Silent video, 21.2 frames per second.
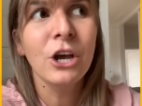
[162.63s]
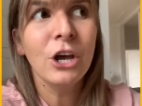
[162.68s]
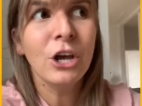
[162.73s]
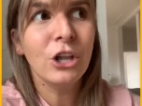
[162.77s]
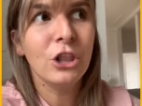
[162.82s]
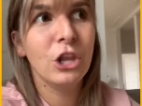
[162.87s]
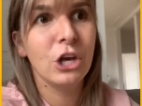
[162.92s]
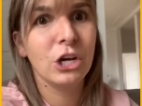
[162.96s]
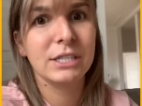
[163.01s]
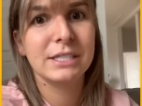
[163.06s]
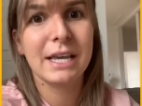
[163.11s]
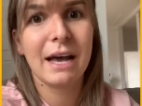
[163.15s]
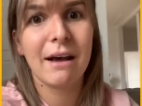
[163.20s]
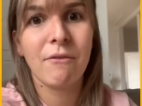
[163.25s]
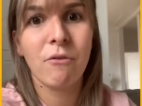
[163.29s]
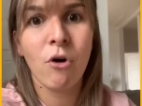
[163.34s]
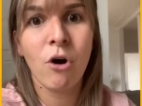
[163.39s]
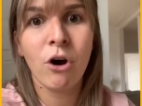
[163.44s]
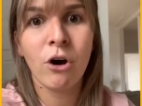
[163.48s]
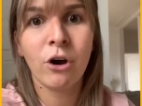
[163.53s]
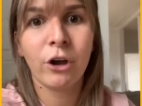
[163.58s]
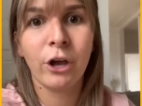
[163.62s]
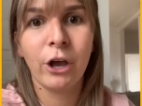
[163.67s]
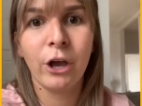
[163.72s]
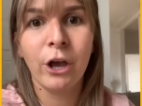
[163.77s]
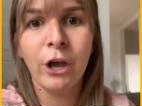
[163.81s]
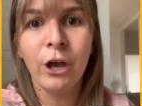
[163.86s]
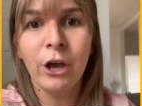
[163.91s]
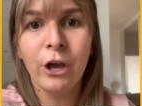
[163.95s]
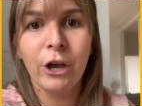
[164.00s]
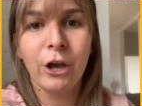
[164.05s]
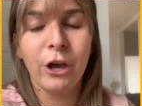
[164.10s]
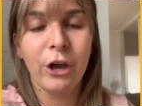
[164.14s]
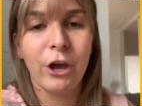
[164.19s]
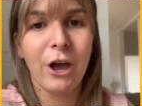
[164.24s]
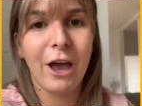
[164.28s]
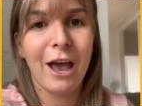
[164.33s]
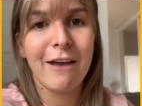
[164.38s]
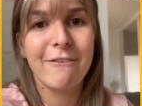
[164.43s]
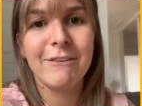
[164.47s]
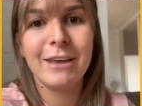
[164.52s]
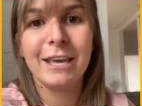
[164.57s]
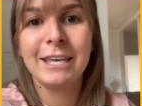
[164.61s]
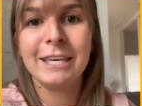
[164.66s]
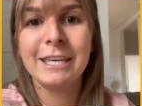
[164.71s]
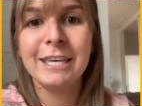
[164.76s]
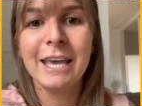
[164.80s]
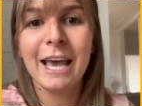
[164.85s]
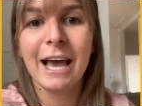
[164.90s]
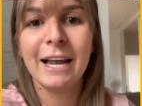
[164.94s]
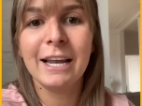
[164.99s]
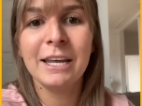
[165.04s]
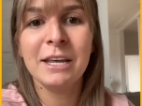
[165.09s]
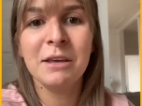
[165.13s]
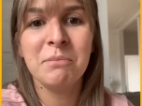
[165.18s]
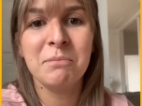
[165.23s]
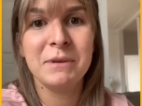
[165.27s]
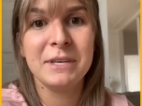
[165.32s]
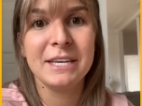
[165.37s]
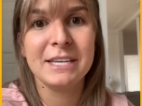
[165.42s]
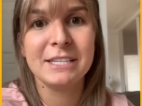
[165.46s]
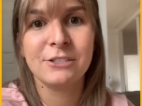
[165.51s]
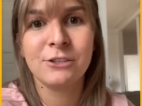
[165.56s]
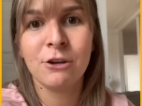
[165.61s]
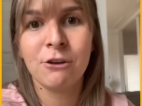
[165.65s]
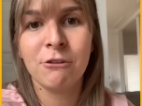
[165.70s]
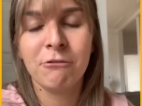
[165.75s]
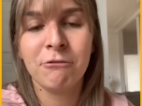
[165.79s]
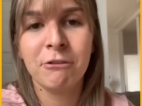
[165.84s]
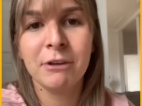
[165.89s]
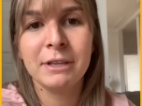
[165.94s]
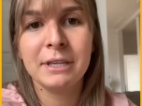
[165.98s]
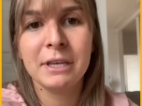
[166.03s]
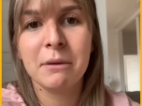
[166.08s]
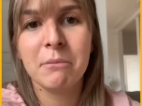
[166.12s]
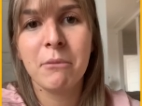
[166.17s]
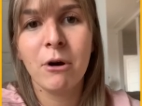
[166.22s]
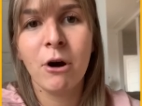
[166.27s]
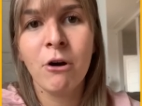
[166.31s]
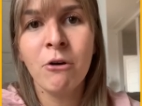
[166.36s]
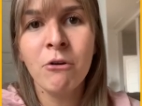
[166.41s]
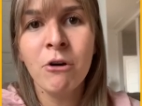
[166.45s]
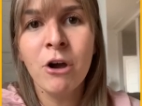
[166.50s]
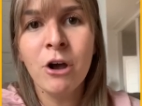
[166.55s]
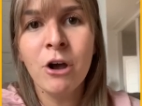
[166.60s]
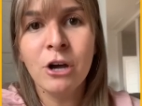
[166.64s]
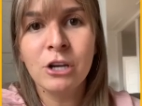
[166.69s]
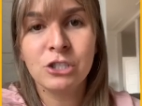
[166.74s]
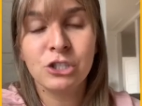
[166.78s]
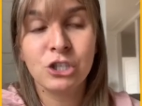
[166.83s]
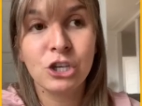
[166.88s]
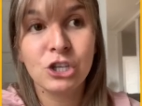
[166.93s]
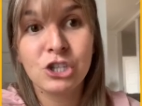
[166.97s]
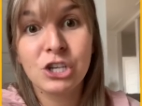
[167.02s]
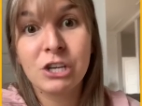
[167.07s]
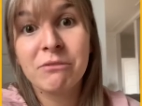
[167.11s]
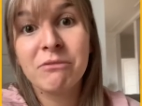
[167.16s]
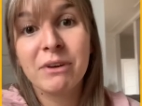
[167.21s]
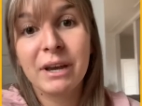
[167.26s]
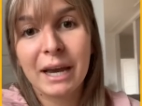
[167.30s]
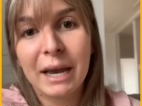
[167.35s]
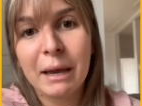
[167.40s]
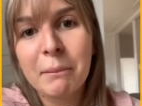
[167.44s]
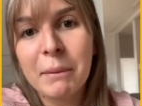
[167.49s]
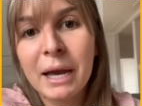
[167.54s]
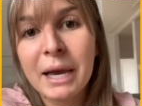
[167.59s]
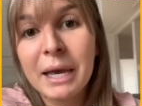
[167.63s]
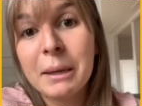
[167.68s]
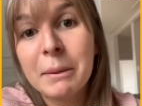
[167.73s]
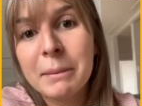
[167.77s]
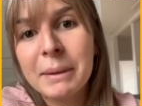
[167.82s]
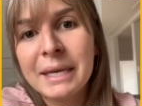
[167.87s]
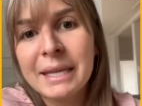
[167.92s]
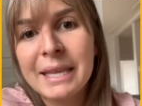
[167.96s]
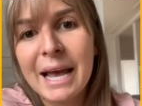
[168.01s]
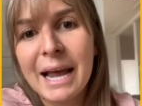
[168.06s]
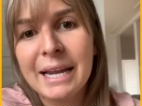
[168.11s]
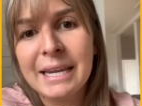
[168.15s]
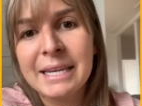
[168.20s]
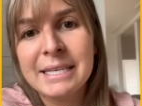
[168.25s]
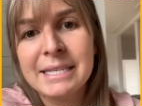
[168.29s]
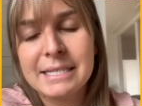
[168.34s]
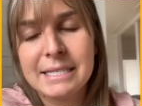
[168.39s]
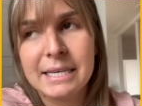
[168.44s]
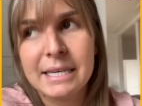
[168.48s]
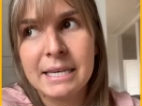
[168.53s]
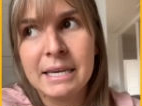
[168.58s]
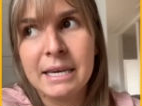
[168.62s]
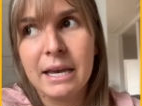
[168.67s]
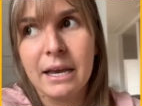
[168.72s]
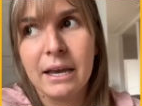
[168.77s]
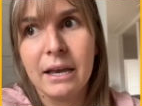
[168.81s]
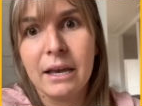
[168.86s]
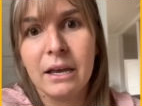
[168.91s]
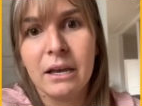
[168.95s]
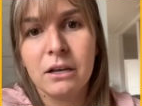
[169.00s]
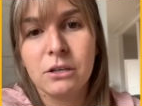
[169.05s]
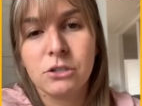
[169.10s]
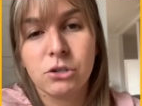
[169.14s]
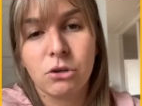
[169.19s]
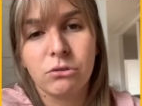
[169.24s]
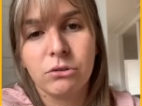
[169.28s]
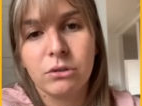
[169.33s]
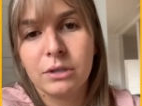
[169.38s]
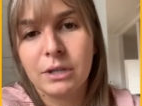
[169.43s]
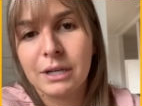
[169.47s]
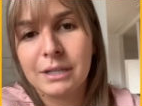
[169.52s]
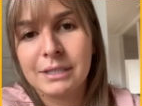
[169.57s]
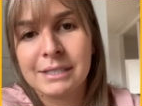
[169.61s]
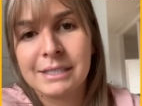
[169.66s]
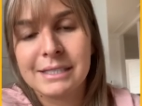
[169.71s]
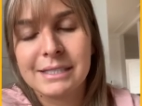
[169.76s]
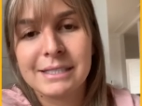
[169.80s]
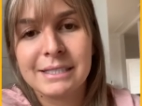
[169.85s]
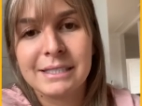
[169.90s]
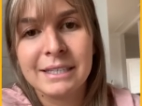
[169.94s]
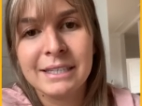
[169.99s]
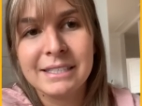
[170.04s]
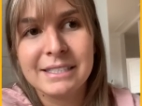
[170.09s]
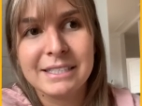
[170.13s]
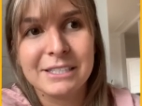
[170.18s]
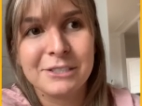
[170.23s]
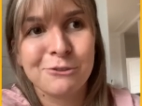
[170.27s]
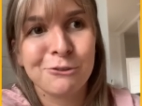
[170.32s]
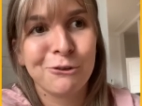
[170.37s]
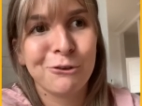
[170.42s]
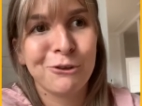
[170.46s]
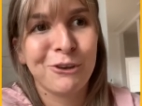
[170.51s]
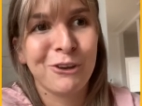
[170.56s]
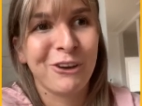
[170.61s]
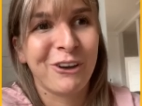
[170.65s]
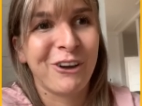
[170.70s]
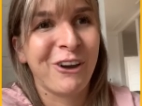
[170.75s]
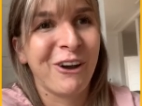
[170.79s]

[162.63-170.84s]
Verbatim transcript: de savoir euh, euh, avec qui aller, puis est-ce que le fit est bon. Ce que j'ai vraiment aimé d'Ali, c'est euh, son authenticité. C'est sûr que